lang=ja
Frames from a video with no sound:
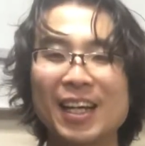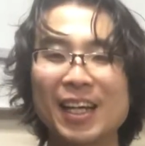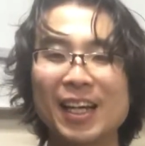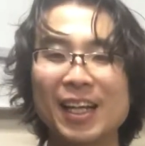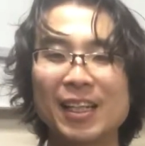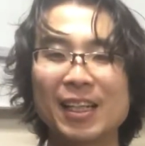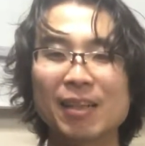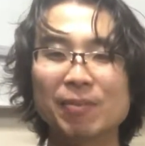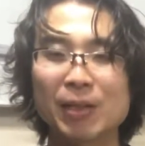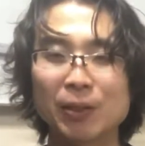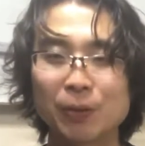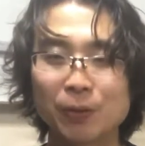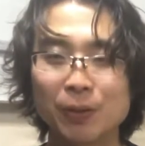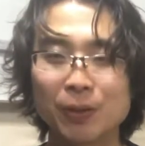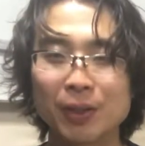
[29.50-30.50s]
えー、電話
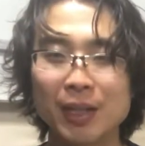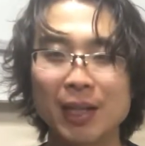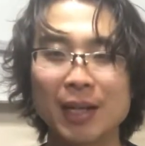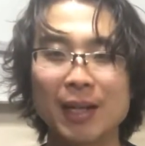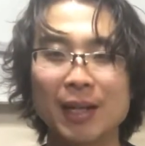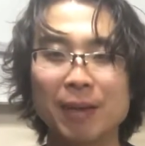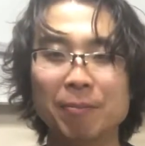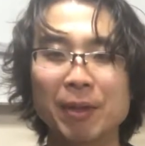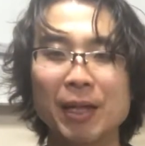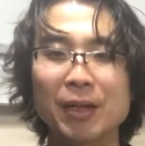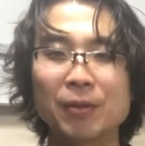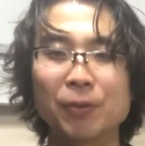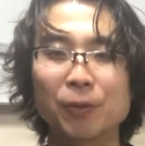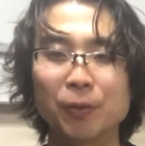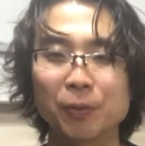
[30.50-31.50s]
番号、えー、
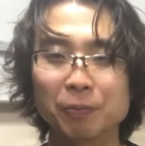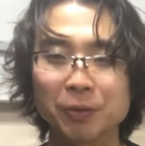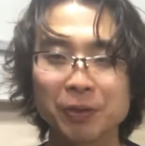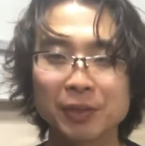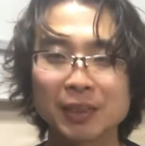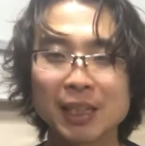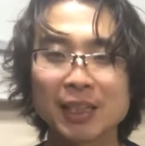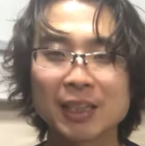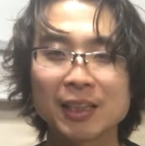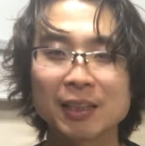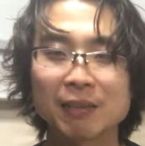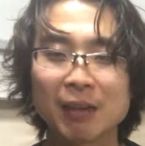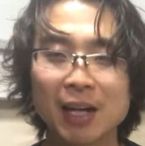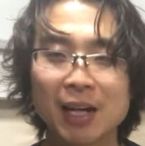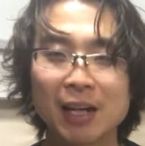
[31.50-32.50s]
メールホーム最近
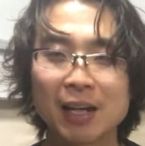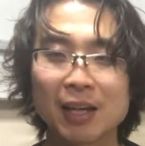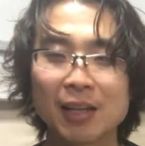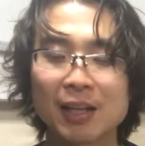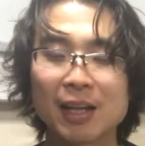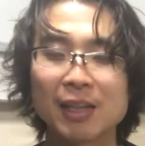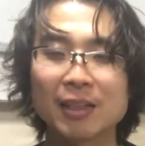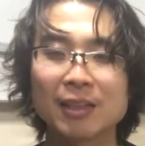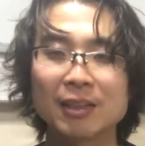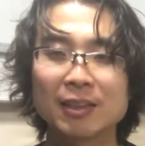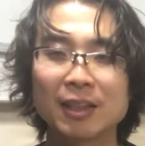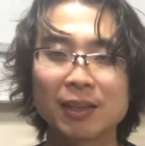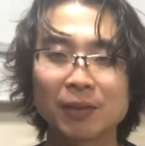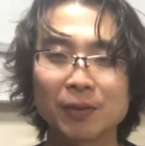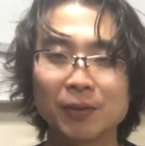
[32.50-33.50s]
では、えー、
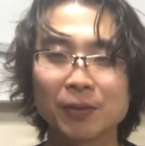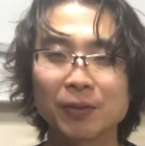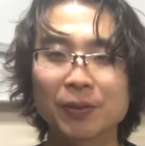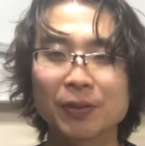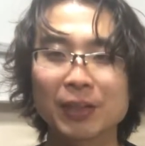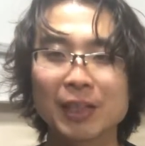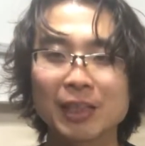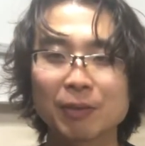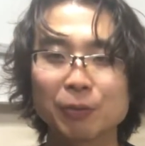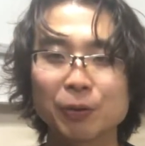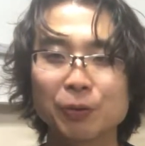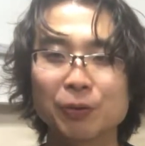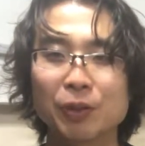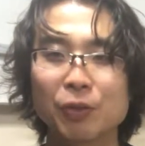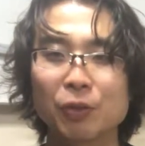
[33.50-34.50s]
LINE でのお問い合わせ
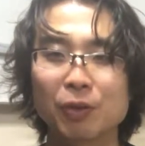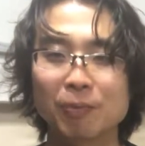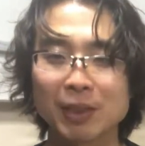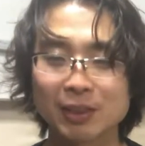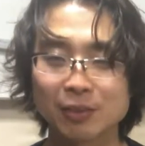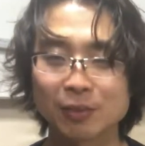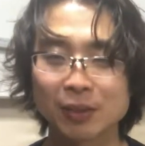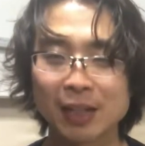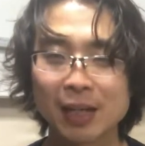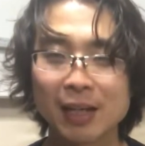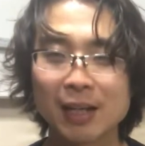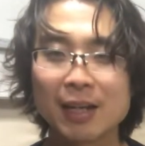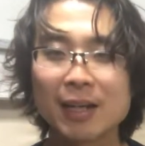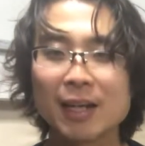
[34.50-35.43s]
も増えておりますので、